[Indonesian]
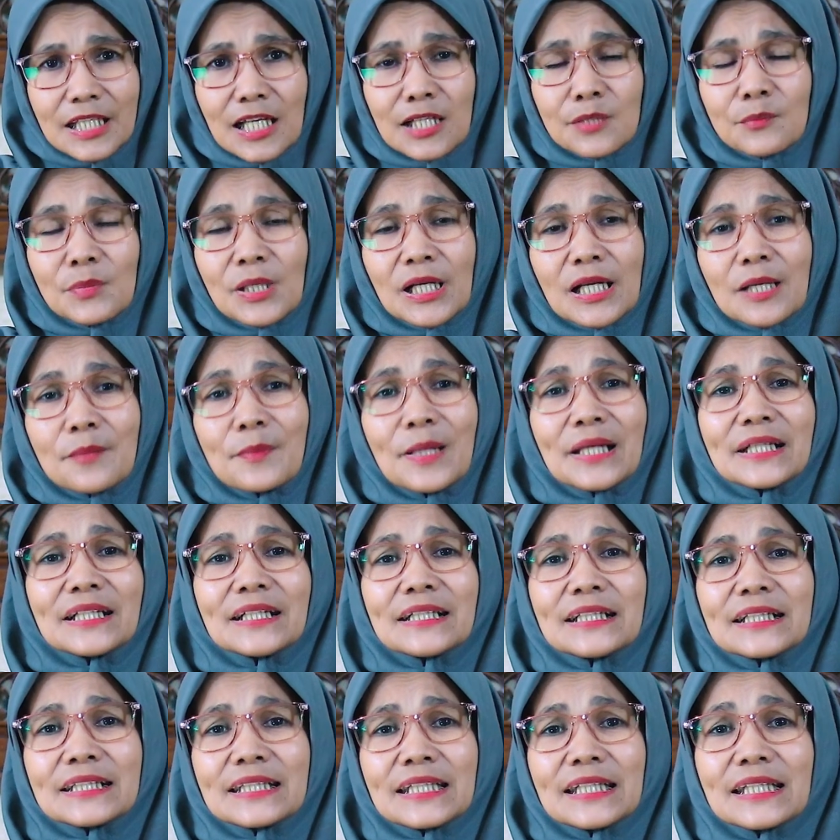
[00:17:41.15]
Dan
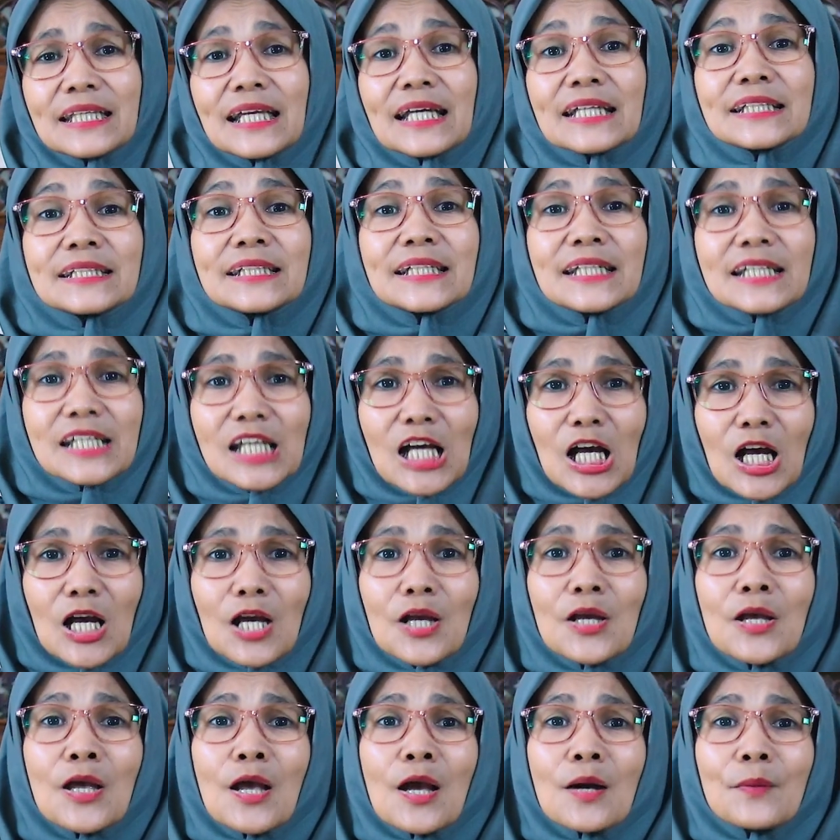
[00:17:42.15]
bagaimana nantinya
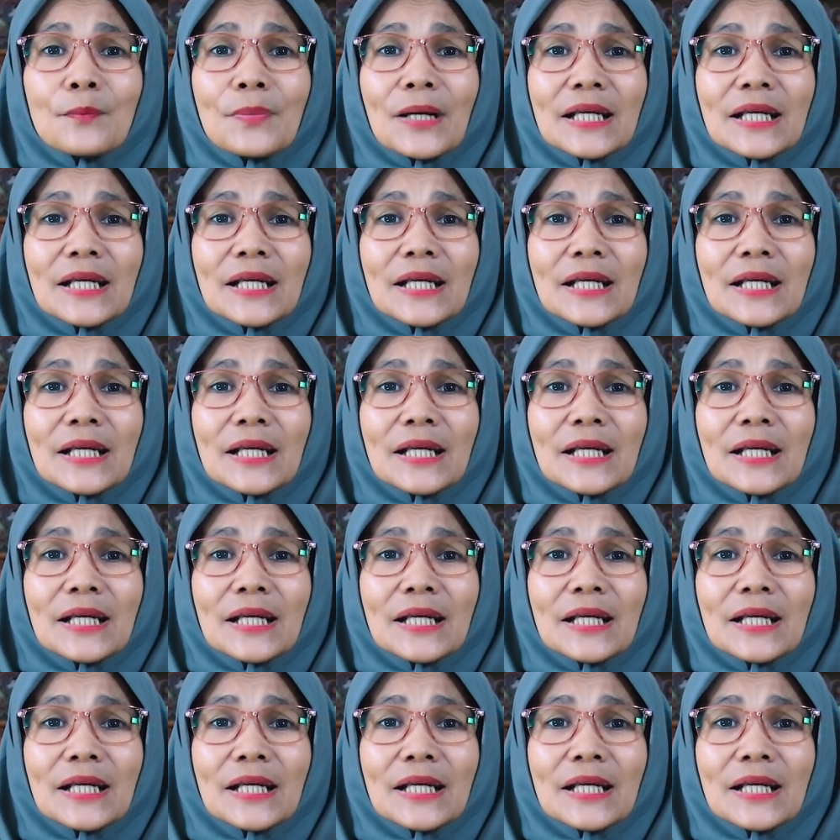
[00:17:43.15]
jika